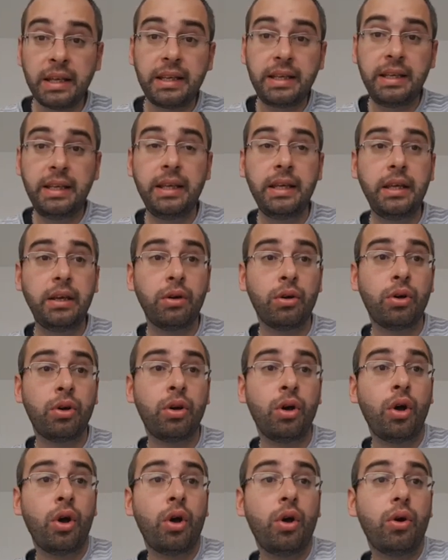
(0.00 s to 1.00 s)
qui
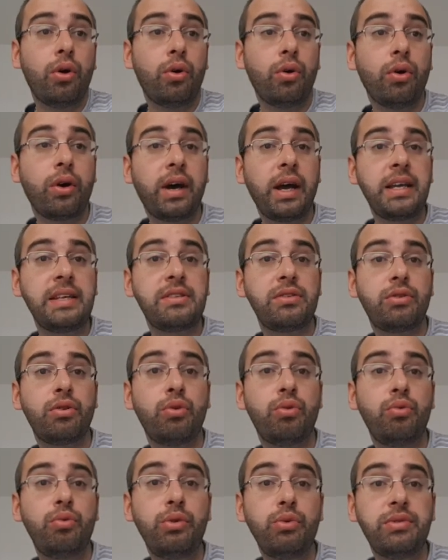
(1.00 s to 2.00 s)
reste
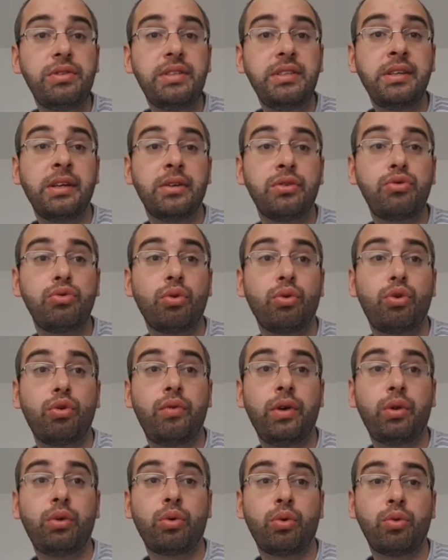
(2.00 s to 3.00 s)
lui aussi hein, sur deux
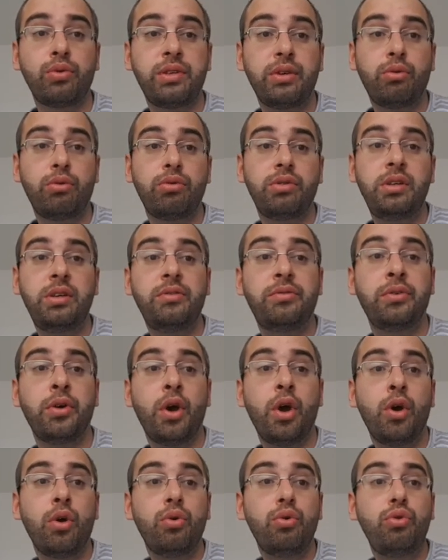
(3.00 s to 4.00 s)
victoires consécutives
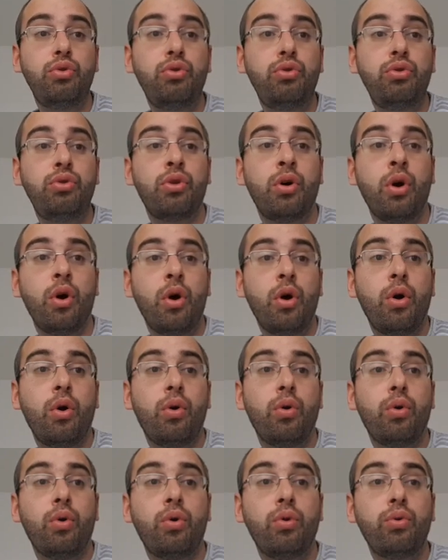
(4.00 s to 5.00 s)
une
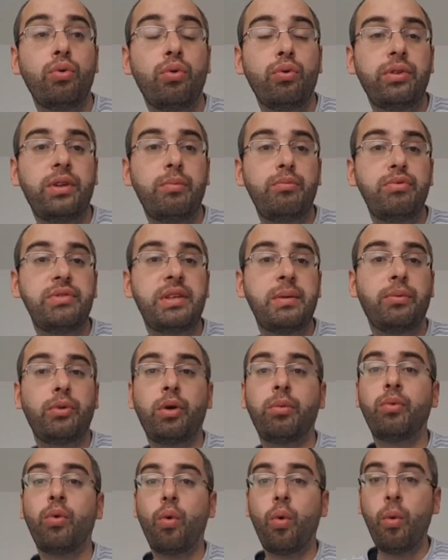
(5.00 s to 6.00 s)
euh, début
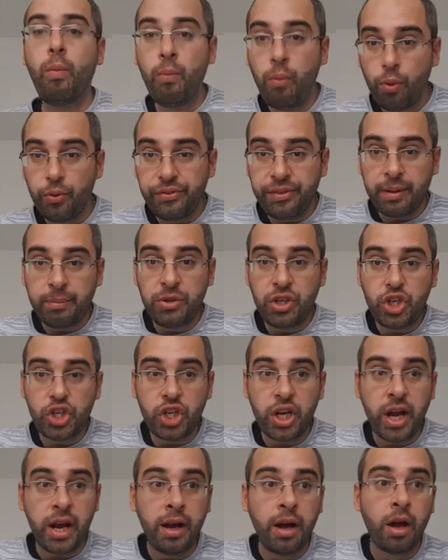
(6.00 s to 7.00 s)
septembre au
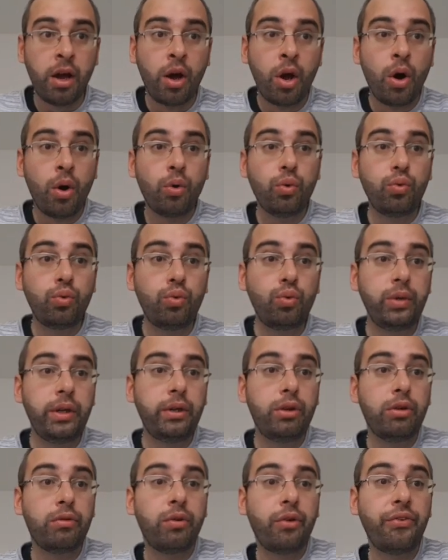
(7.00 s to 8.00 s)
Mont-Saint-Michel où
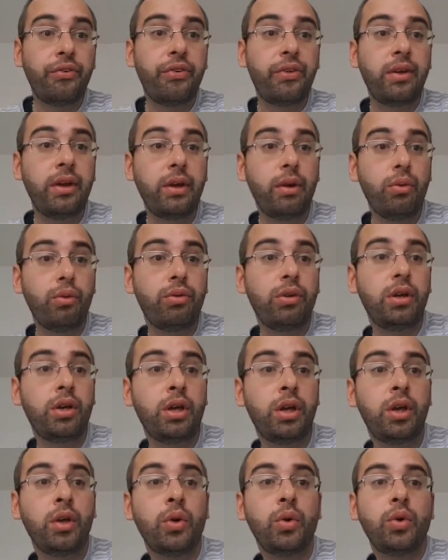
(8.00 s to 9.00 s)
il devançait euh,
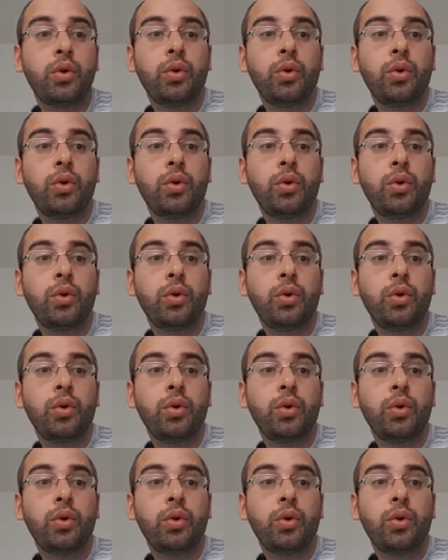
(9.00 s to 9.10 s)
des